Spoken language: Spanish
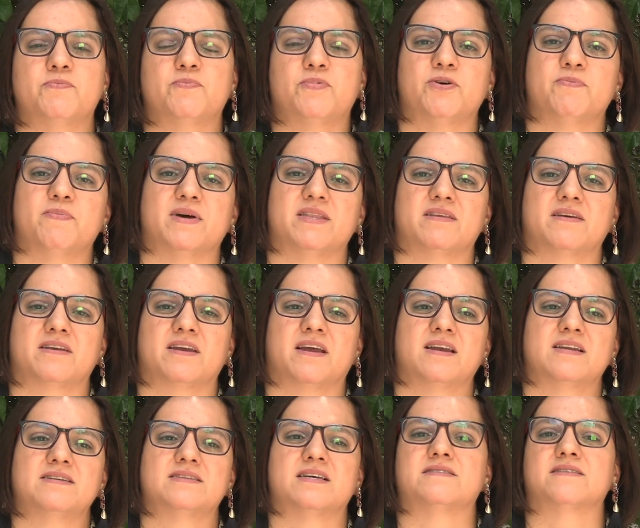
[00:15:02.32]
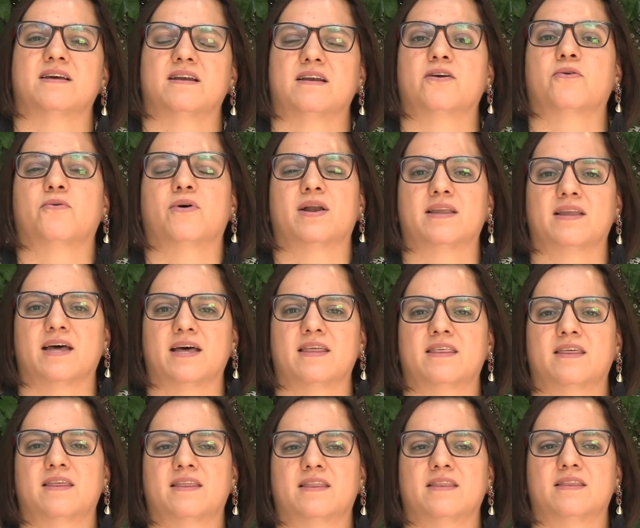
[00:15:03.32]
tipo de materiales hacia la igualdad,
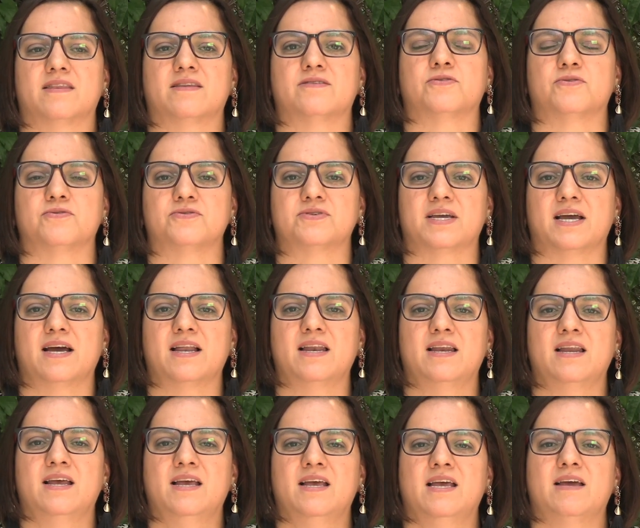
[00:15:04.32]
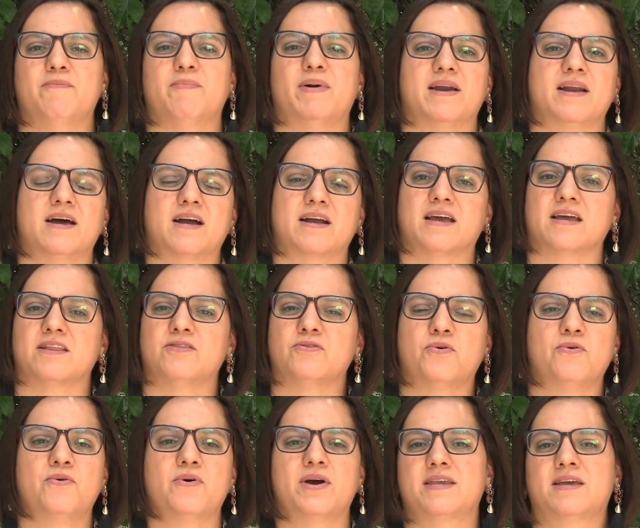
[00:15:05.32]
social para que
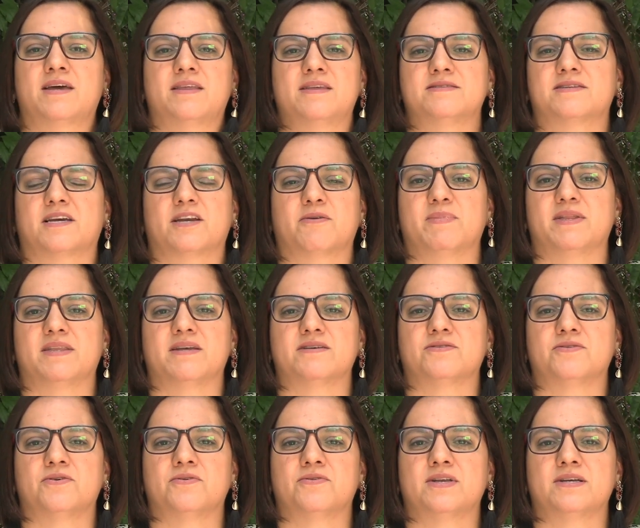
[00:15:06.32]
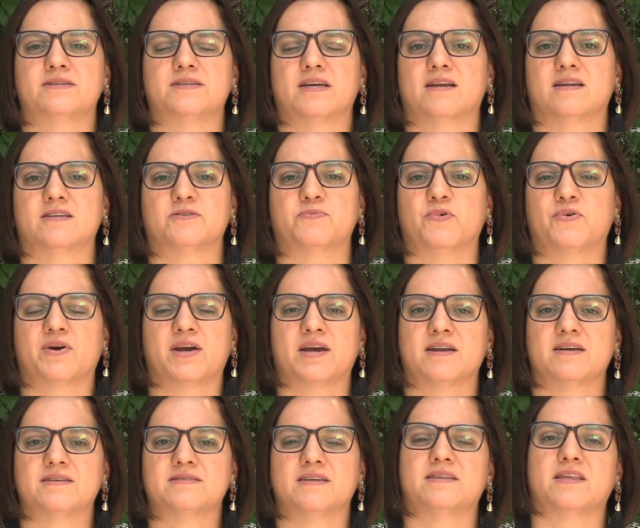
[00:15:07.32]
no haya discriminación hacia las
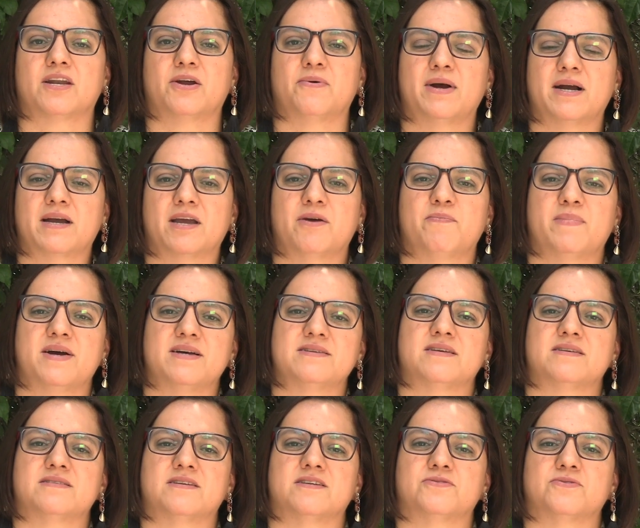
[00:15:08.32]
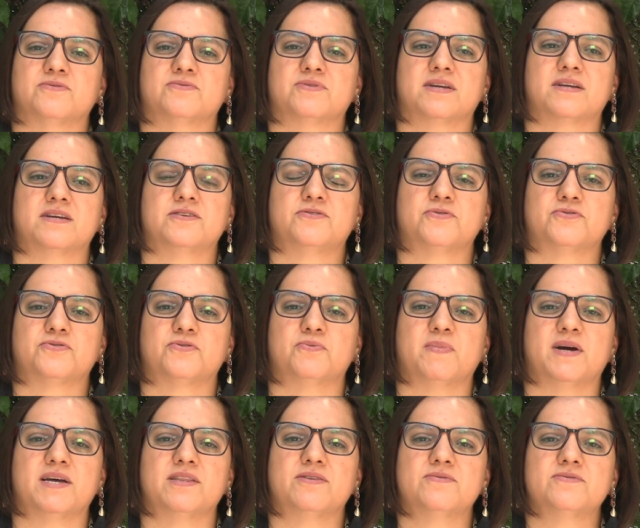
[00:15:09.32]
mujeres, se trabaje más hacia sus derechos
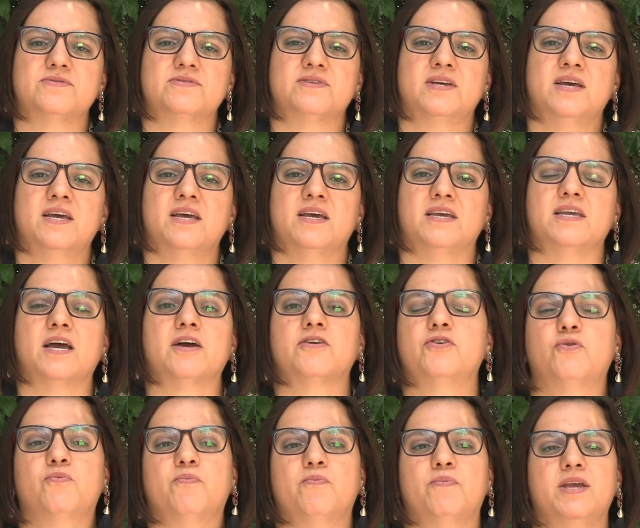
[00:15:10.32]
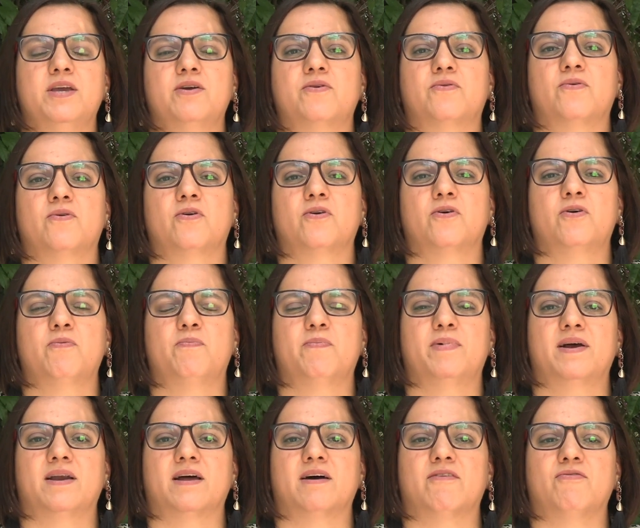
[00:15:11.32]
humanos y haya un vínculo
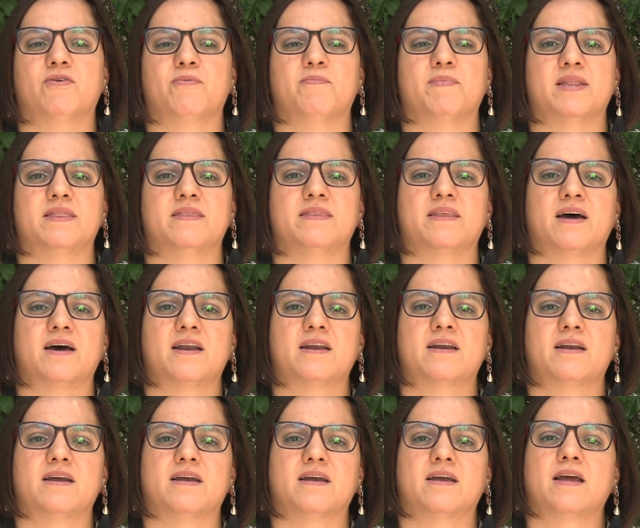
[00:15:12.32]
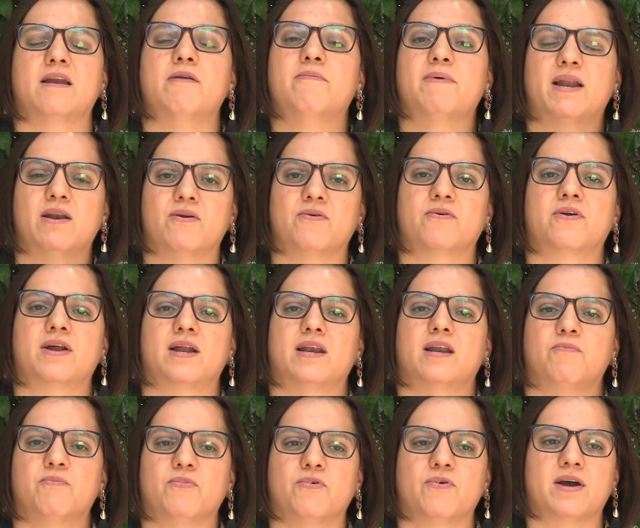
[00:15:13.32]
para fomentar el valor a
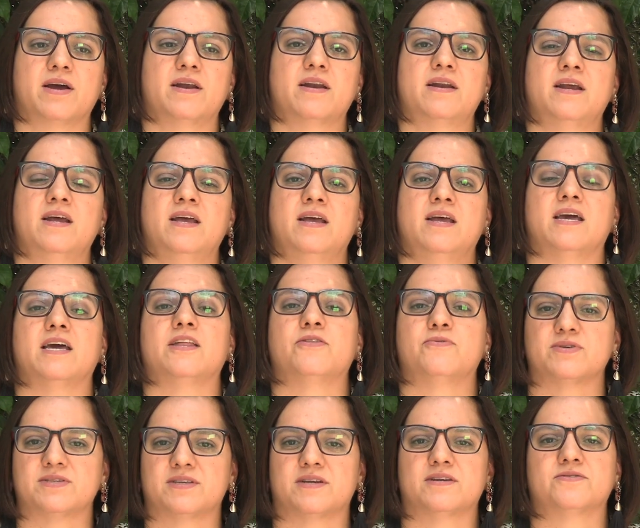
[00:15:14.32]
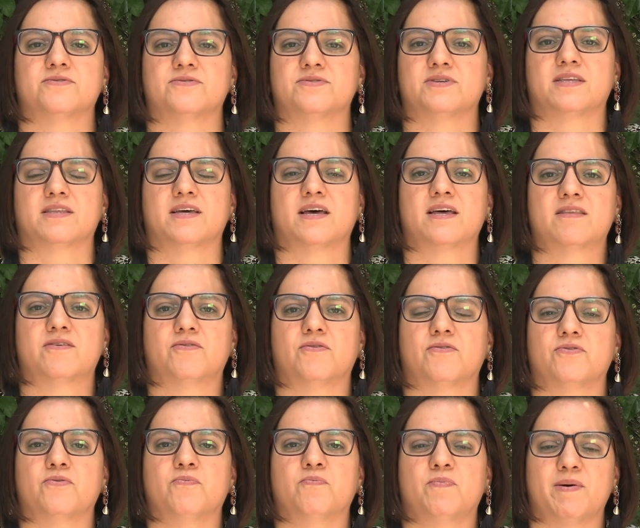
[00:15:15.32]
la mujer en nuestra sociedad
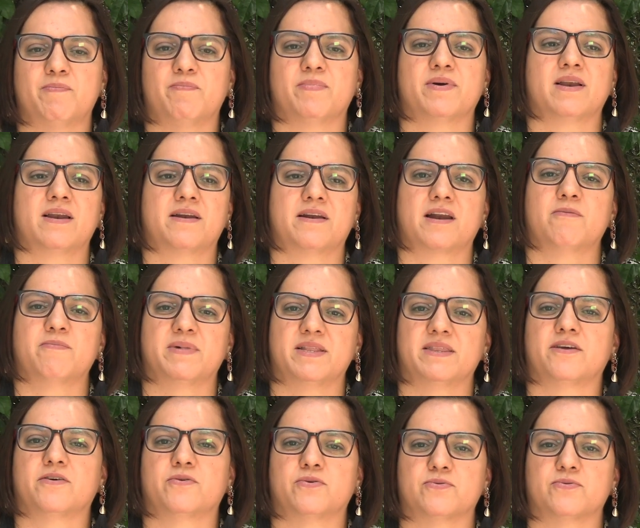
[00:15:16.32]
con un papel realmente